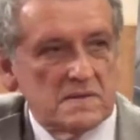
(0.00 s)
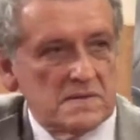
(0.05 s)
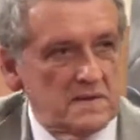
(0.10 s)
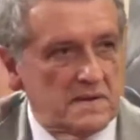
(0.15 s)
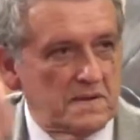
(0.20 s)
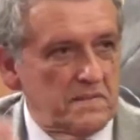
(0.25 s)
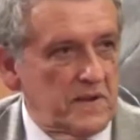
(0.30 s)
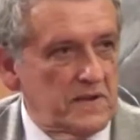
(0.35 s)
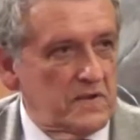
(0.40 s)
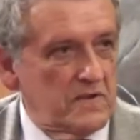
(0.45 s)

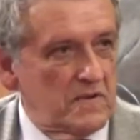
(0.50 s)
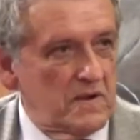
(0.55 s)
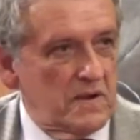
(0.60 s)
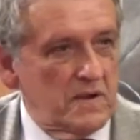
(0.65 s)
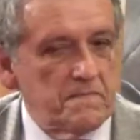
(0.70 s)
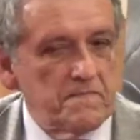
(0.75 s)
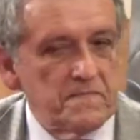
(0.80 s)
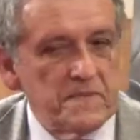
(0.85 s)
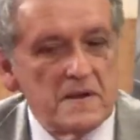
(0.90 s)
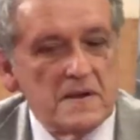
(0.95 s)

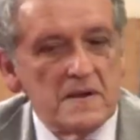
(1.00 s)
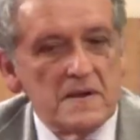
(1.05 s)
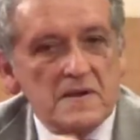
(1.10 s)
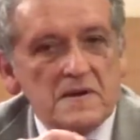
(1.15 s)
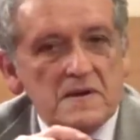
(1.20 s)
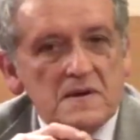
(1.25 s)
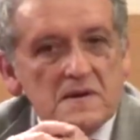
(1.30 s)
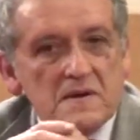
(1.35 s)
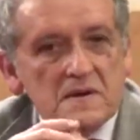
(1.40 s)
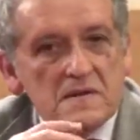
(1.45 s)
española,
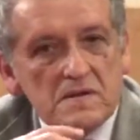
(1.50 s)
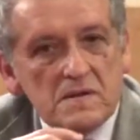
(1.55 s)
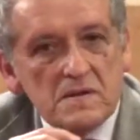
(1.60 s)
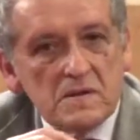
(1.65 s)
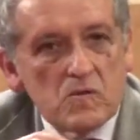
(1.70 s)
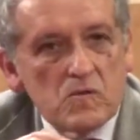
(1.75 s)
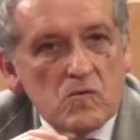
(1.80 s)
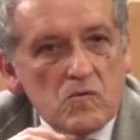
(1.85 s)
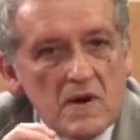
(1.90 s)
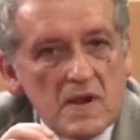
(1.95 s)
de
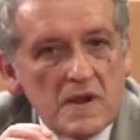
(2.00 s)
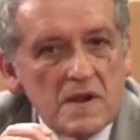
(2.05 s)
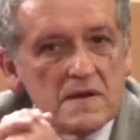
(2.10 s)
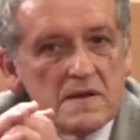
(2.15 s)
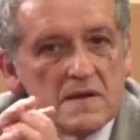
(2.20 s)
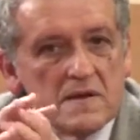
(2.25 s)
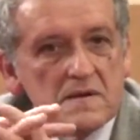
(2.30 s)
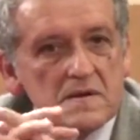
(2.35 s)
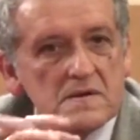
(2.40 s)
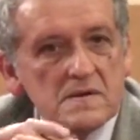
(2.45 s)
los
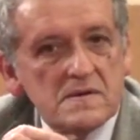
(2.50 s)
cuales